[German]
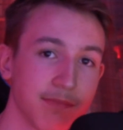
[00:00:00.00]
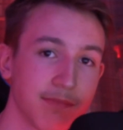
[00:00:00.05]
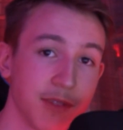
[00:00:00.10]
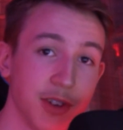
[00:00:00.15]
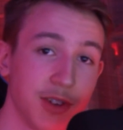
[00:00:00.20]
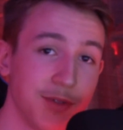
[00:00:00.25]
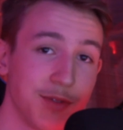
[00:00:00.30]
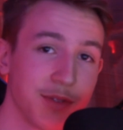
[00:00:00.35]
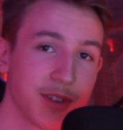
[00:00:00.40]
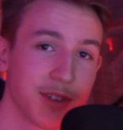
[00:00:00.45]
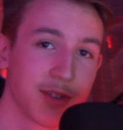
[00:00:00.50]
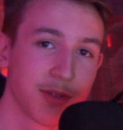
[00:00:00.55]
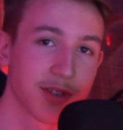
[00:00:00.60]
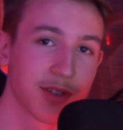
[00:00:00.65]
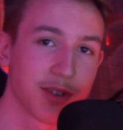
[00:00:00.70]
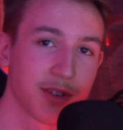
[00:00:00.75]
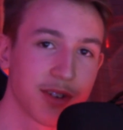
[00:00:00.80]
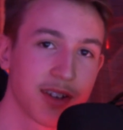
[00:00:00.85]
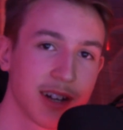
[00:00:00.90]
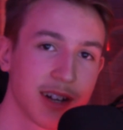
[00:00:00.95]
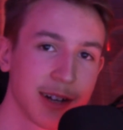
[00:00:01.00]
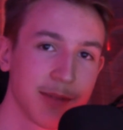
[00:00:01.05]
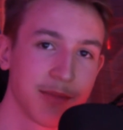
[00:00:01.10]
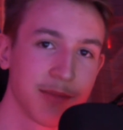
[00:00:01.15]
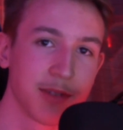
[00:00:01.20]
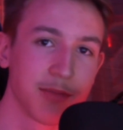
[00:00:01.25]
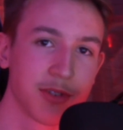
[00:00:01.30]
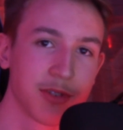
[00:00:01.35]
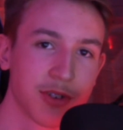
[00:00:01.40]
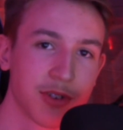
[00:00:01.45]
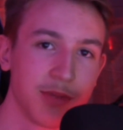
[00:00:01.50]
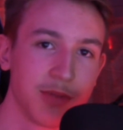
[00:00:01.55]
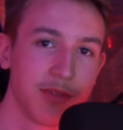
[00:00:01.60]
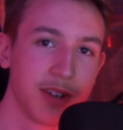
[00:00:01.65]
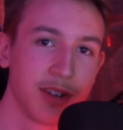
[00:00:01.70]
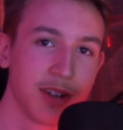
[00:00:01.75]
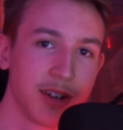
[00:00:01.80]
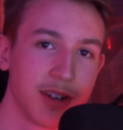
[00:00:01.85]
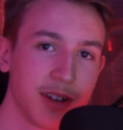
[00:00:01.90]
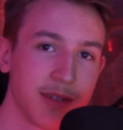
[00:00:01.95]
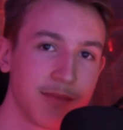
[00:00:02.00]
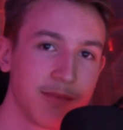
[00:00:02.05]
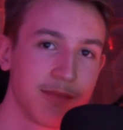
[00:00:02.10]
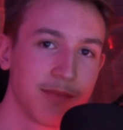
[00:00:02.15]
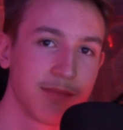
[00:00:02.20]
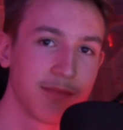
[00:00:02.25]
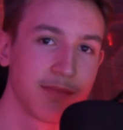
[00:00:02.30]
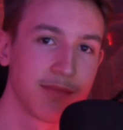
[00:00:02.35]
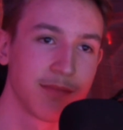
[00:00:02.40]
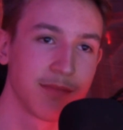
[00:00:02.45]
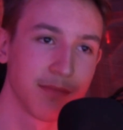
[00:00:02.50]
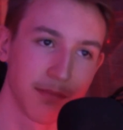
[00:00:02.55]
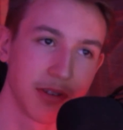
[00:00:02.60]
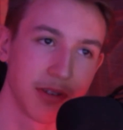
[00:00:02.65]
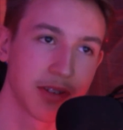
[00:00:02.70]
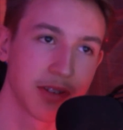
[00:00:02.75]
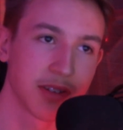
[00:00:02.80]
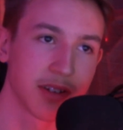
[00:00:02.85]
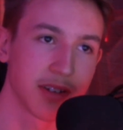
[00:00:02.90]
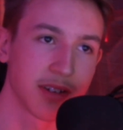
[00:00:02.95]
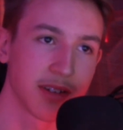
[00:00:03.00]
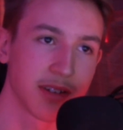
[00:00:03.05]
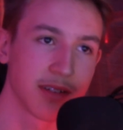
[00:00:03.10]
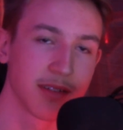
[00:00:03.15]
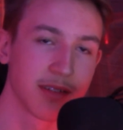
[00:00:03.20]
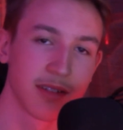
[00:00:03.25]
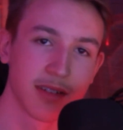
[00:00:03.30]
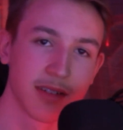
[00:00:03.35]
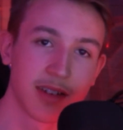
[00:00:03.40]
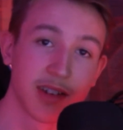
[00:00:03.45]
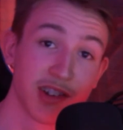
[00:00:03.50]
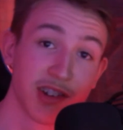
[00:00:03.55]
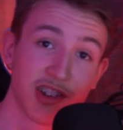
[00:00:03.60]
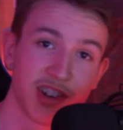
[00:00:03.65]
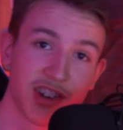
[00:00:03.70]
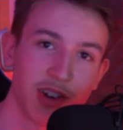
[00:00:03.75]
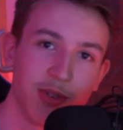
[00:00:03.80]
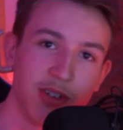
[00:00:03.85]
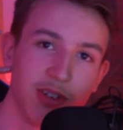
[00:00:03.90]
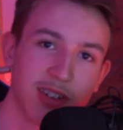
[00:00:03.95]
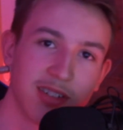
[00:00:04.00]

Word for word: Ich hoffe, wir sehen uns heute Abend im Stream wieder. Bis dann. Ciao.